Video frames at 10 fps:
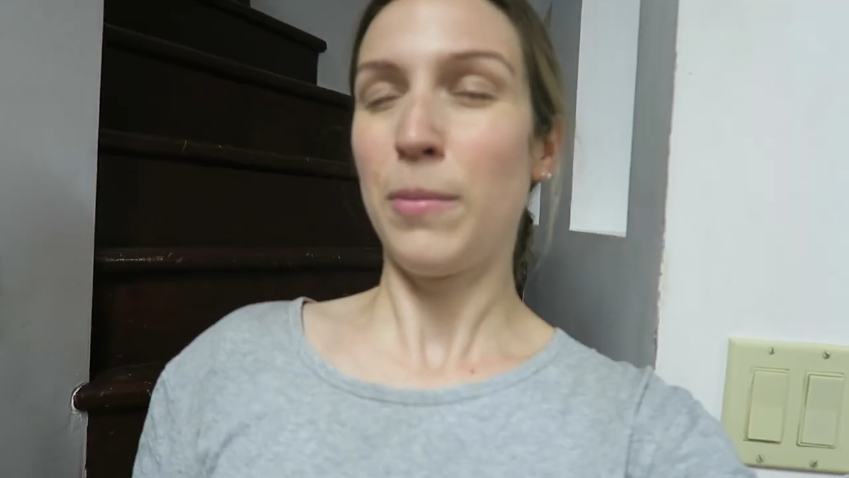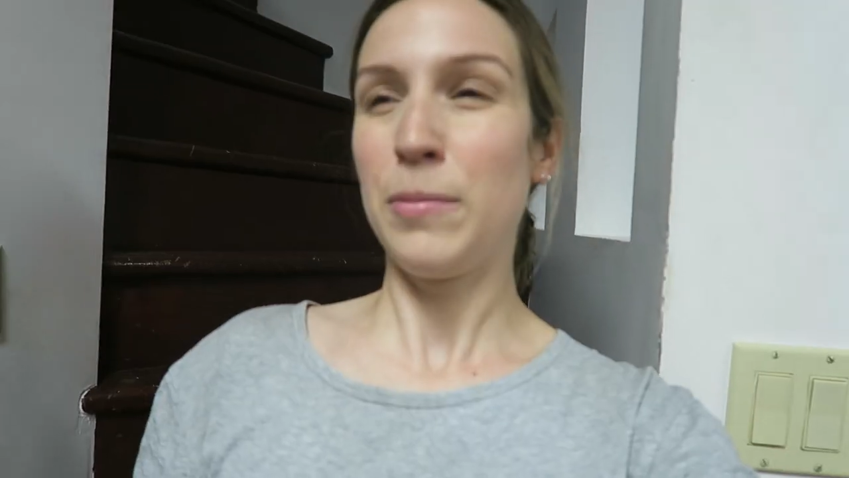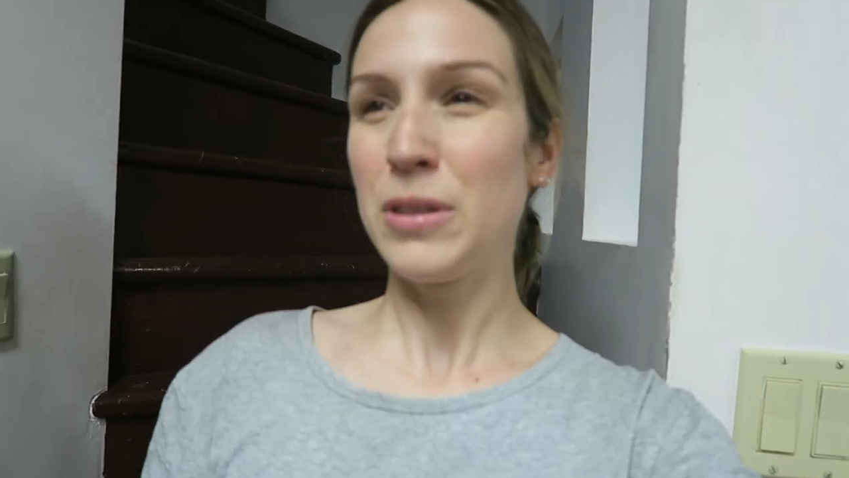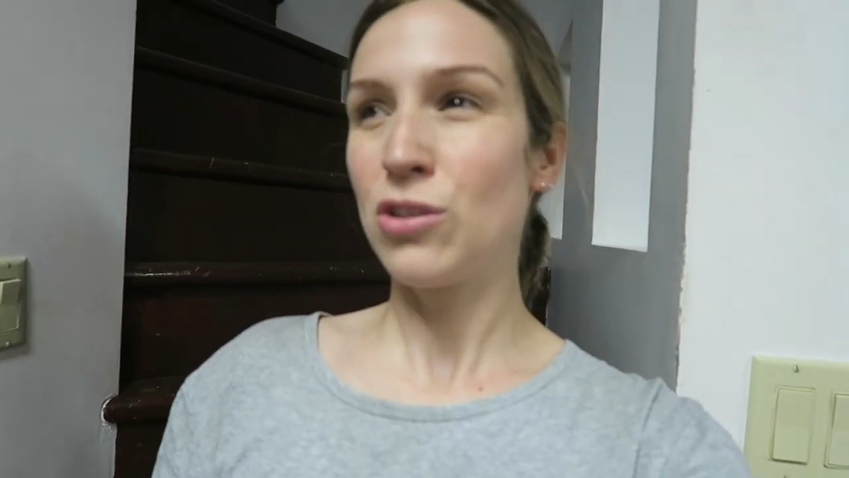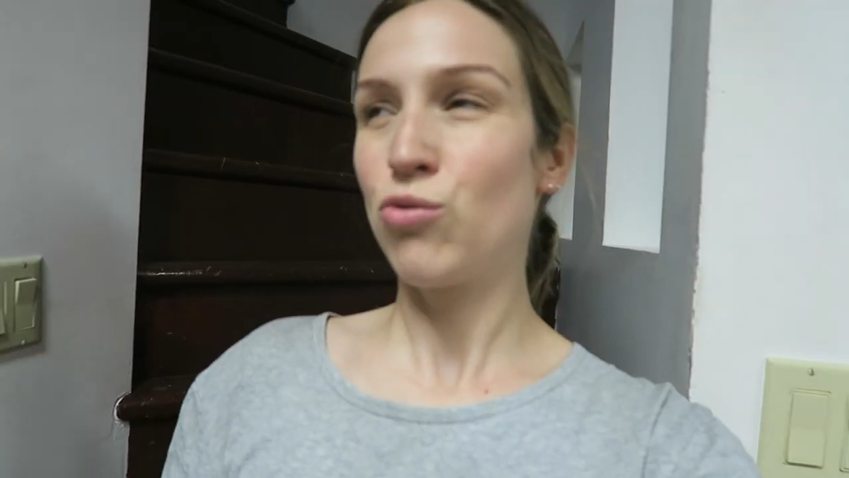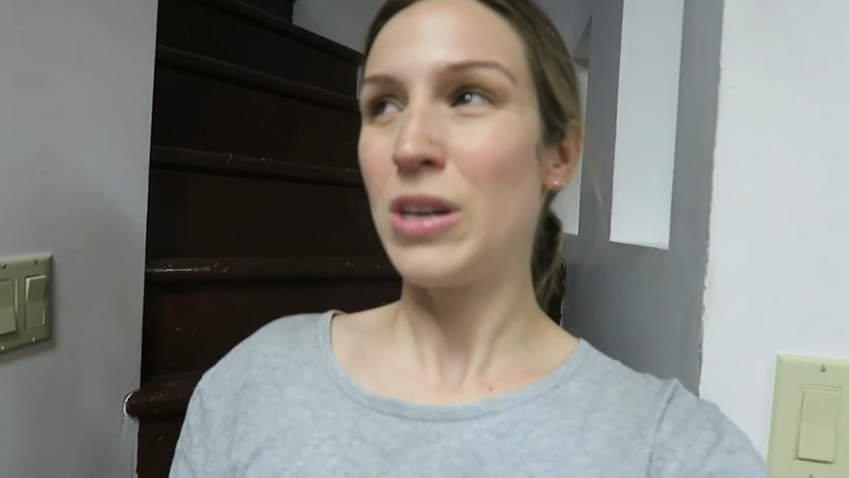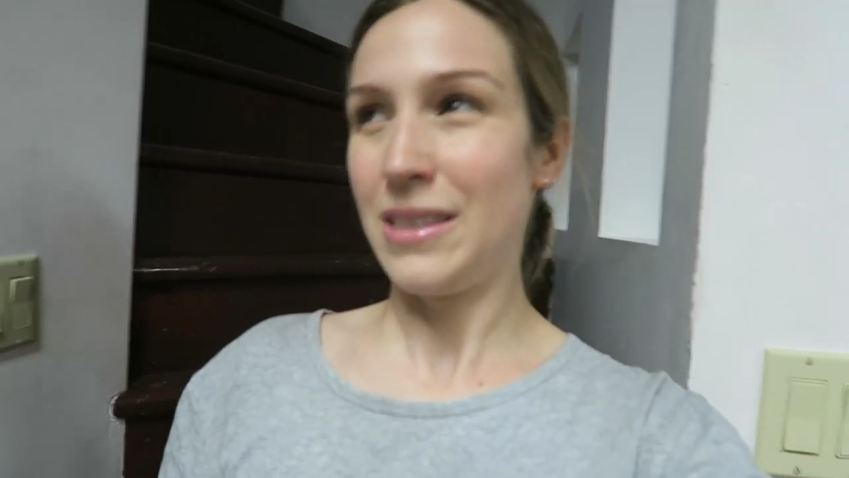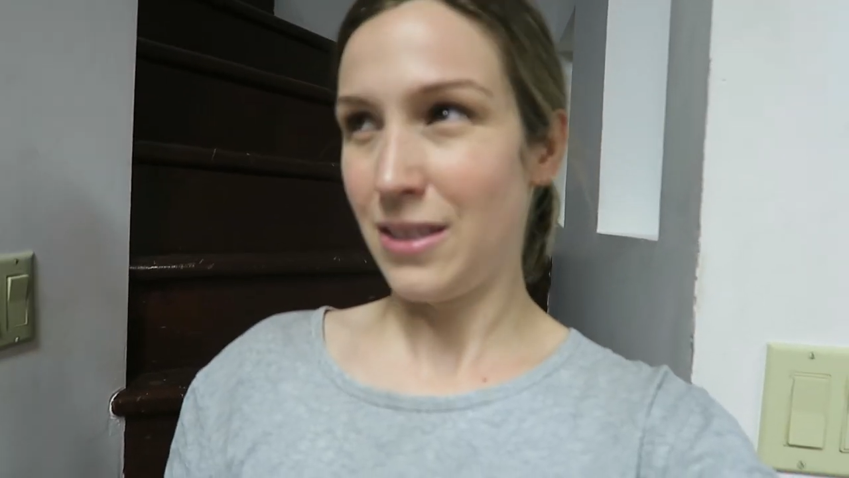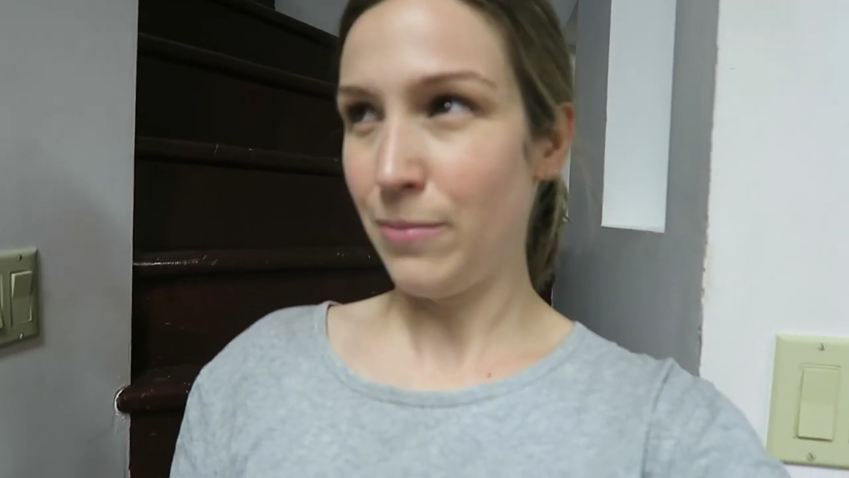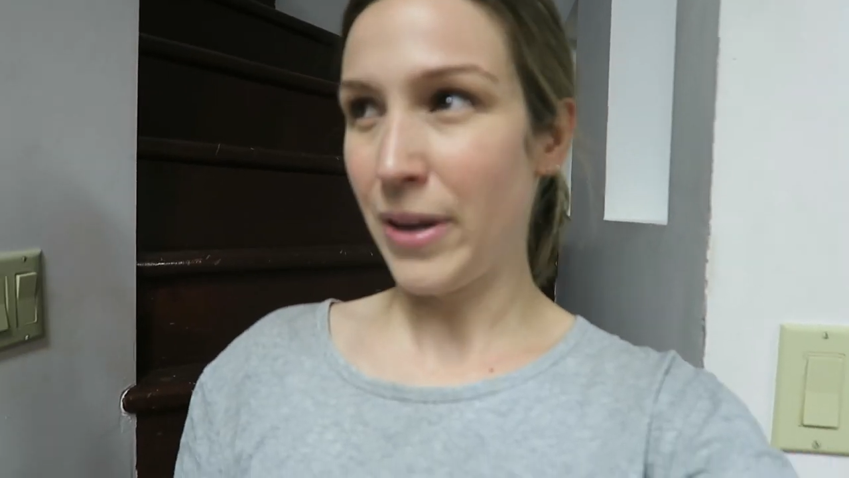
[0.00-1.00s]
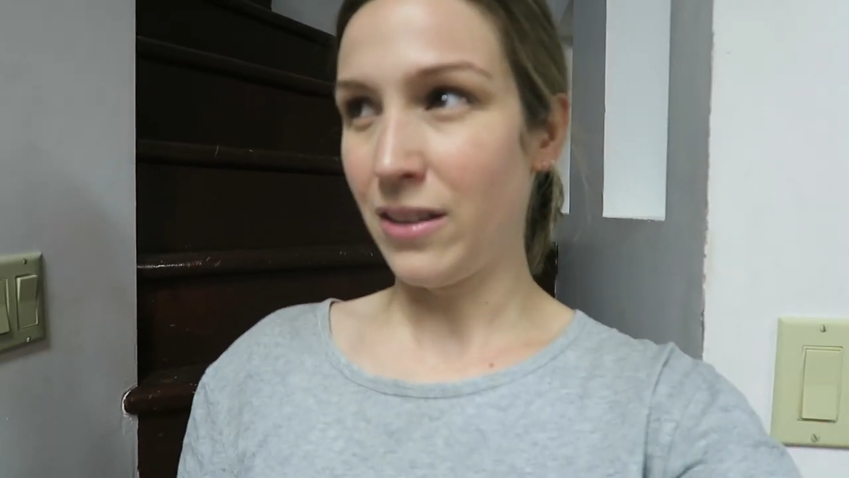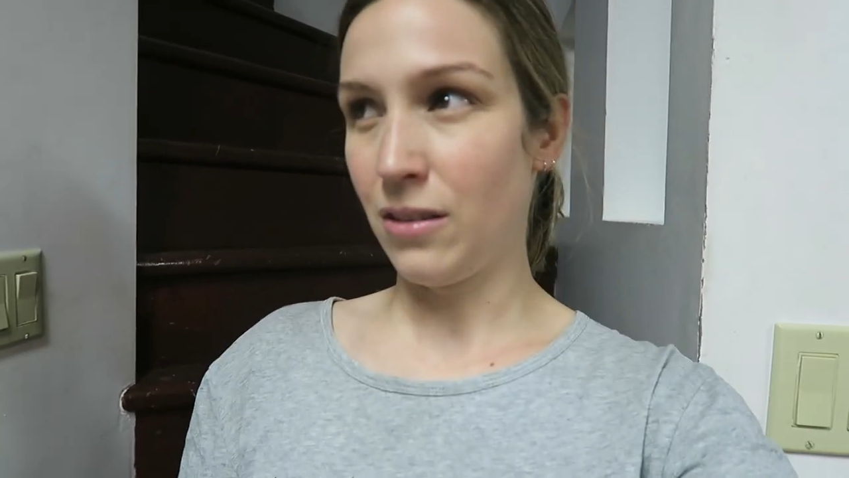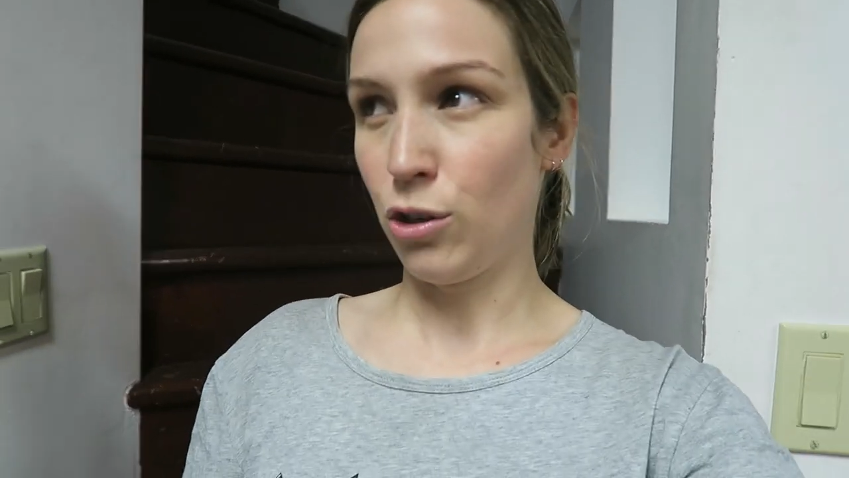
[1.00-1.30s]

je me rappelle pas si je vous l'ai dit, mais